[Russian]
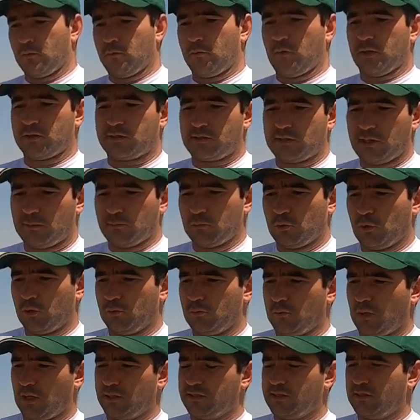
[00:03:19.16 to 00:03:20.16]
в
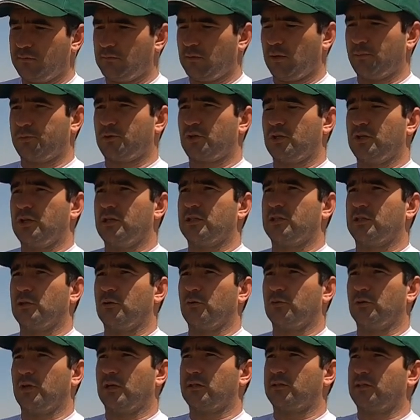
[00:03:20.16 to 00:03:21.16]
основном озимая
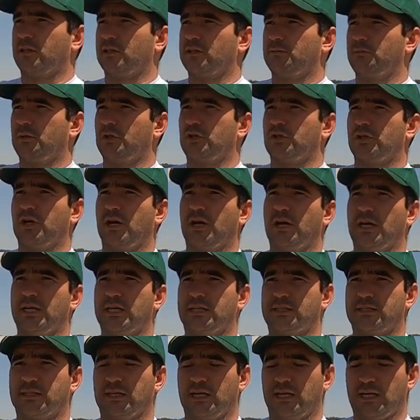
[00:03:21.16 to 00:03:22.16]
пшеница у нас
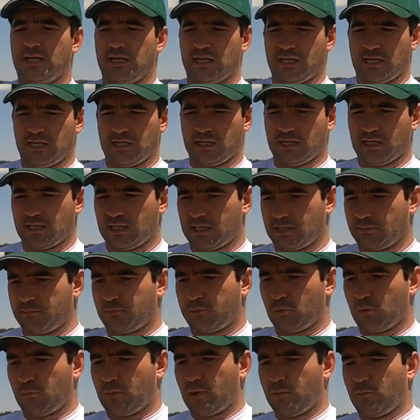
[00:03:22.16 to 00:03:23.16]
размещается
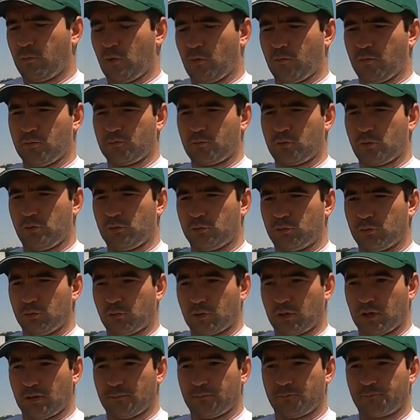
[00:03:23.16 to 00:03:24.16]
по бобовым
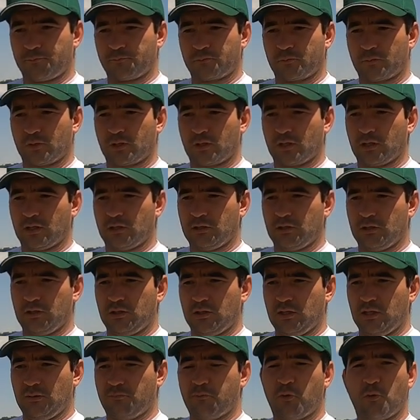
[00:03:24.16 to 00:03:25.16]
культурам,
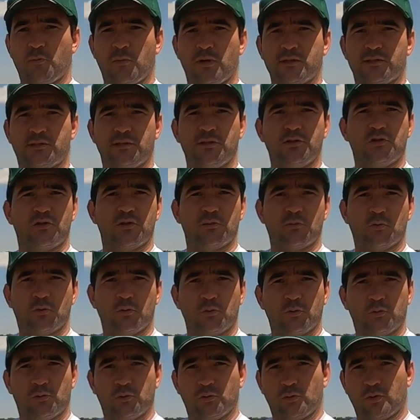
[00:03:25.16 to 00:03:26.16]
и по масличным
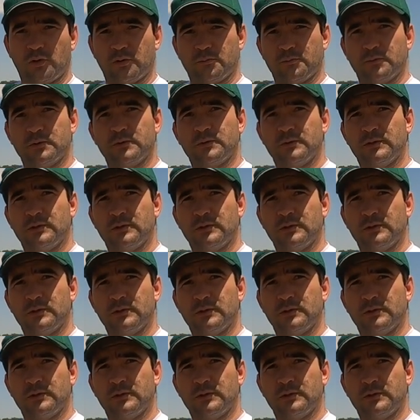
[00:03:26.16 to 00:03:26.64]
культурам.